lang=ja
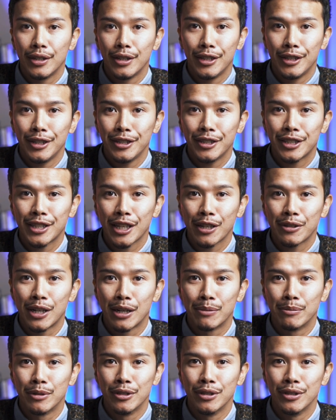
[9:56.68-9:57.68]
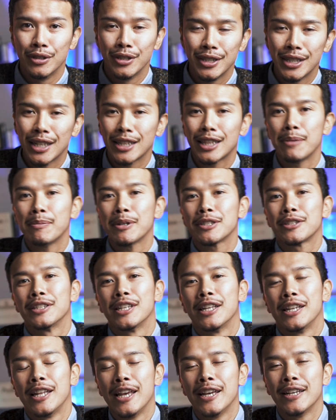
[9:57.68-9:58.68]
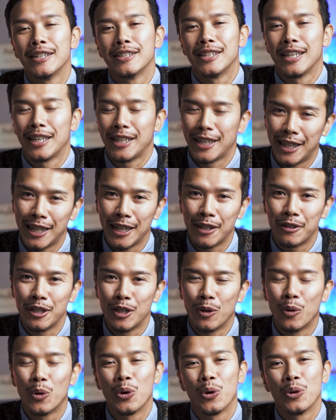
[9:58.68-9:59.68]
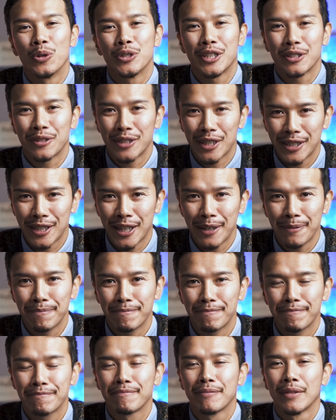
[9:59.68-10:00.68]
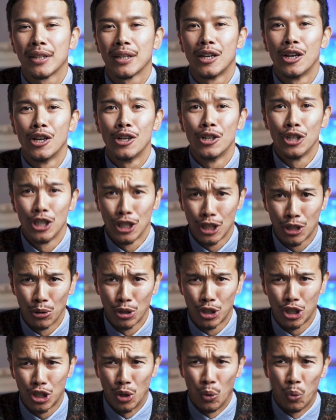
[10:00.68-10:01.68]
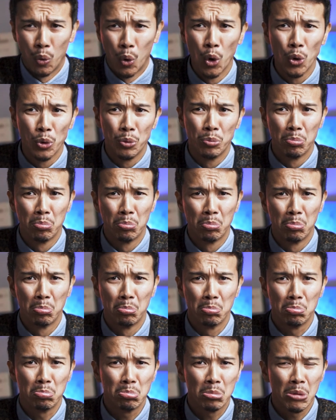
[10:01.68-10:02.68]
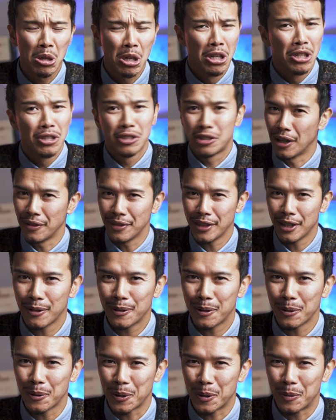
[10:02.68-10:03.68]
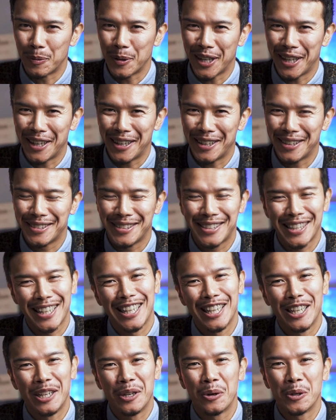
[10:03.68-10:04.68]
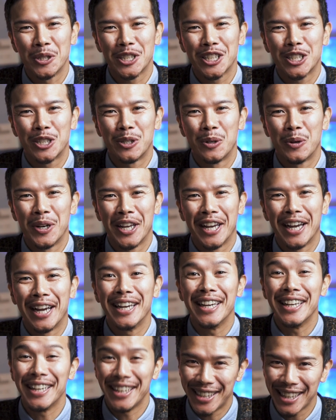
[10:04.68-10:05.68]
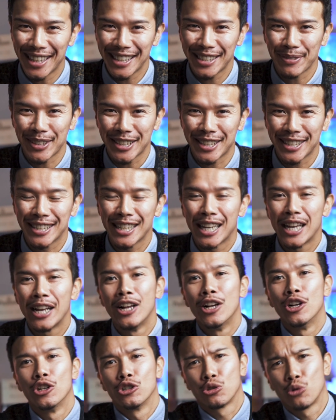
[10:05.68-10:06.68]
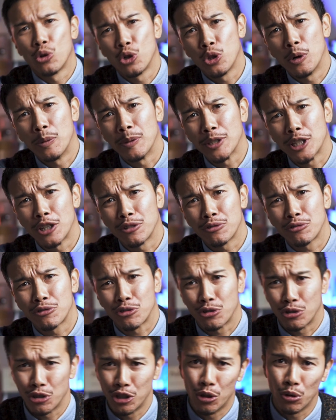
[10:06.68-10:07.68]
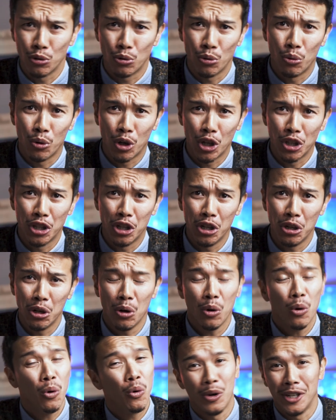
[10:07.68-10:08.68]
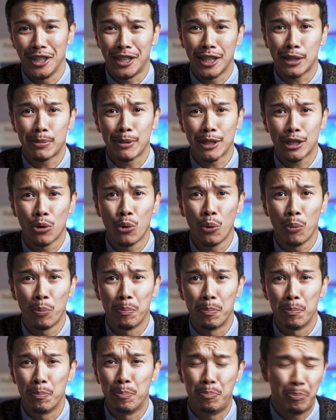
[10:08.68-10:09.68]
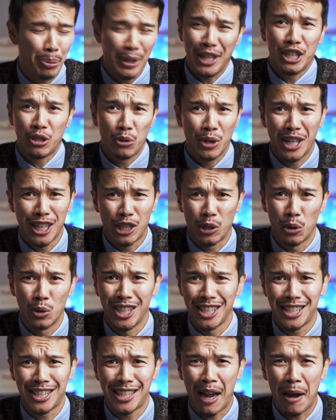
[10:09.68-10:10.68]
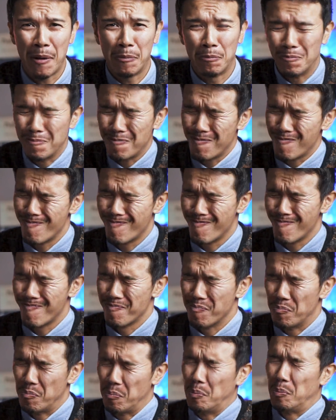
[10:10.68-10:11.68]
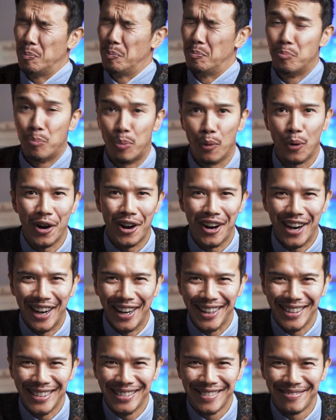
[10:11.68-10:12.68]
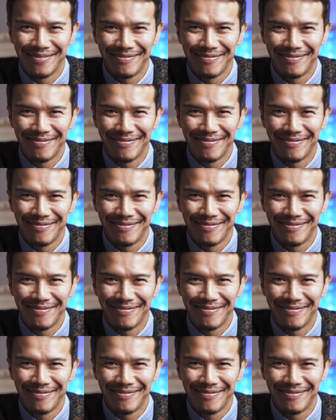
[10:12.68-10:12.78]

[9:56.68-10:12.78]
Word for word: Instagram やってますんでね、ぜひ気軽にフォローしてください。そして、ほいチャル登録もね、ぜひよろしくお願いいたします。それではまた次の動画でお会いいたしましょう。ビートナイトでした。ボイ。